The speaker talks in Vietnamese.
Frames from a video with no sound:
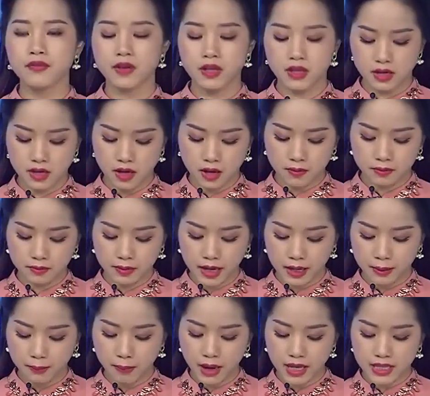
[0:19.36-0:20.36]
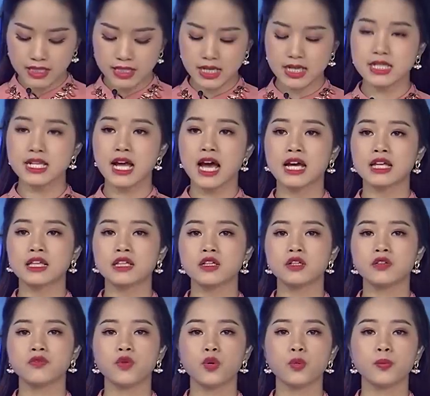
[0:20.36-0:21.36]
vi cấm đánh bắt trải dài
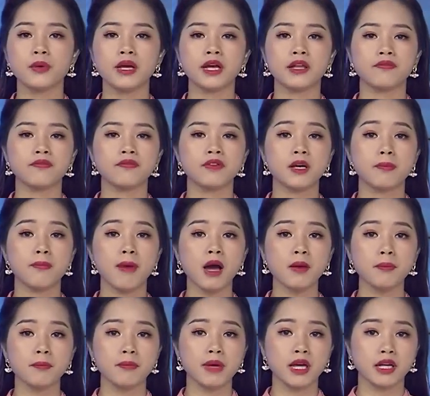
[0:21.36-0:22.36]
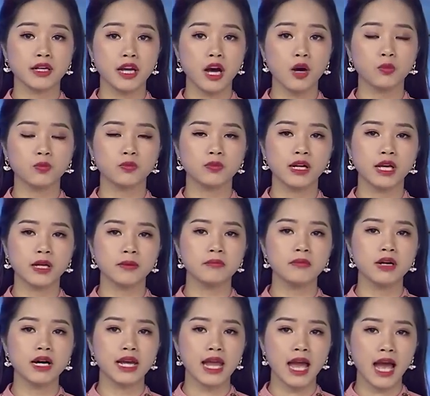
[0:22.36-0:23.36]
từ vùng biển phía Bắc, Biển Đông
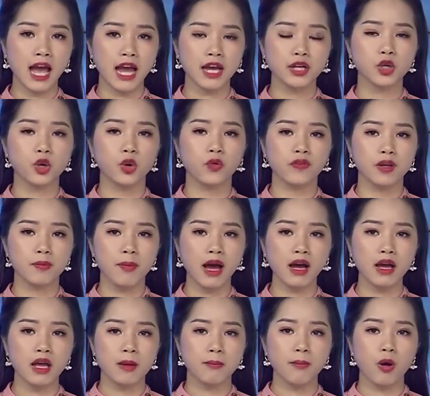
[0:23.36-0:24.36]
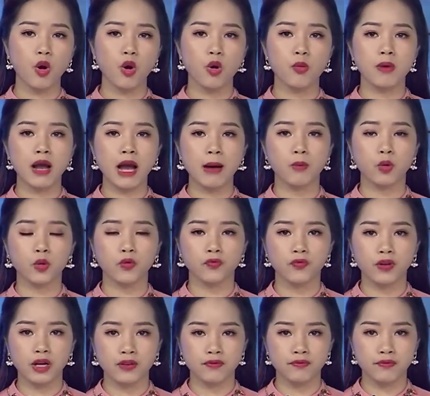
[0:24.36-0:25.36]
đến 12 độ Vĩ Bắc, bao gồm cả một
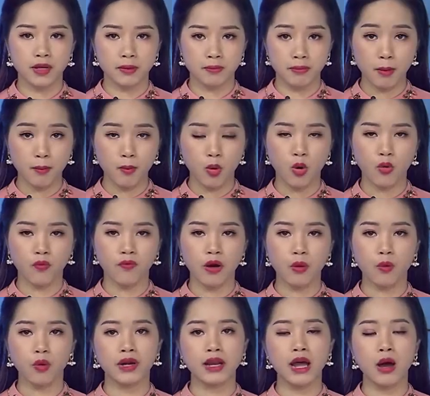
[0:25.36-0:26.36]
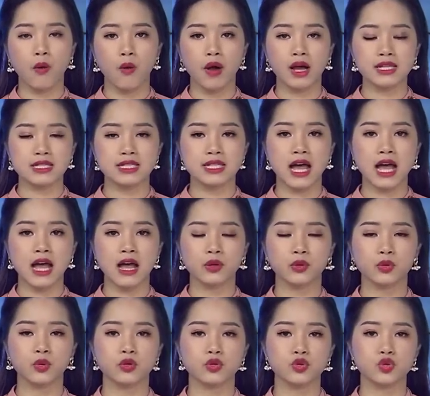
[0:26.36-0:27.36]
phần vịnh Bắc Bộ và quần đảo Hoàng Sa
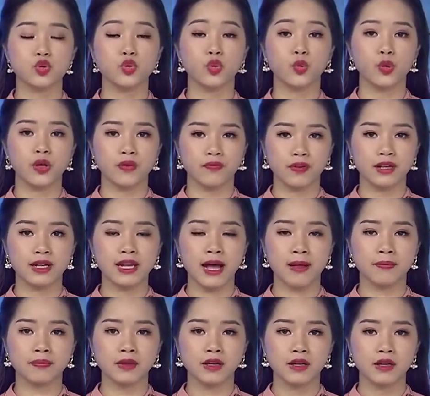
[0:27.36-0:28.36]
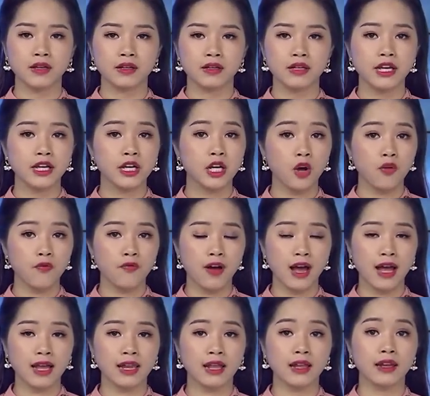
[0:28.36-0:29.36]
thuộc chủ quyền Việt Nam. Đây không
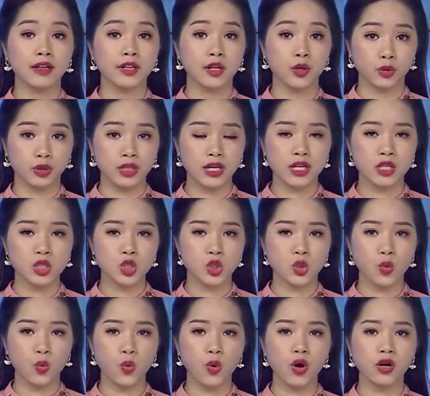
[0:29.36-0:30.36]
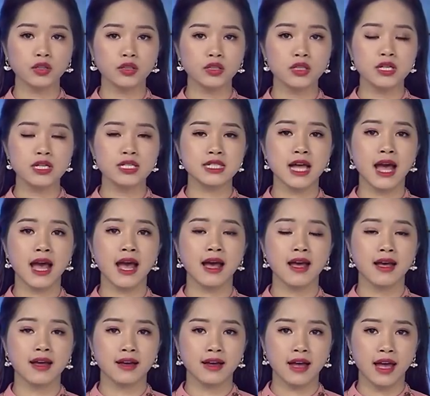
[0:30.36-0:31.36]
phải là lần đầu tiên Trung Quốc đưa
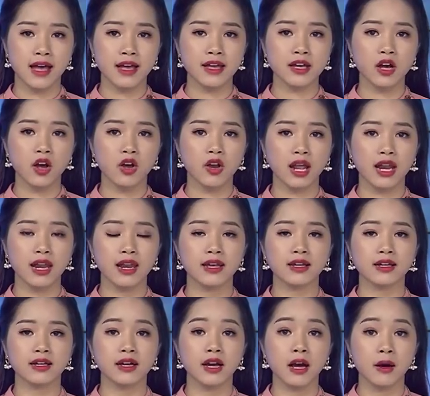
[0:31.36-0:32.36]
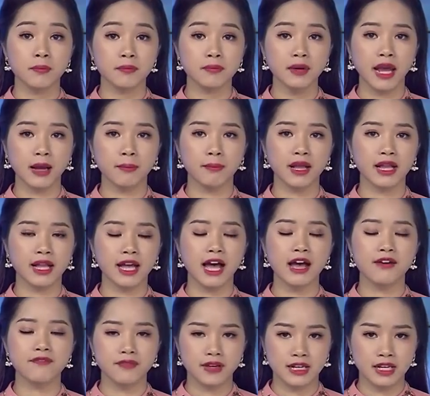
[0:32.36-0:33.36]
ra cái gọi là lệnh cấm đánh bắt
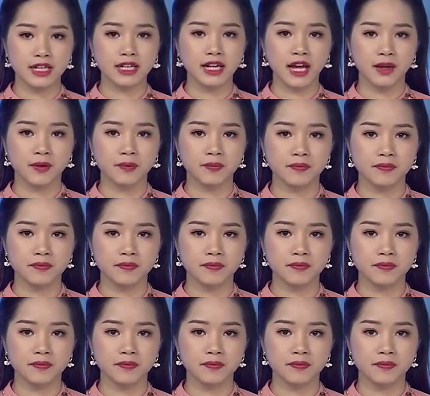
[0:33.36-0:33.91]
cá phi lý này.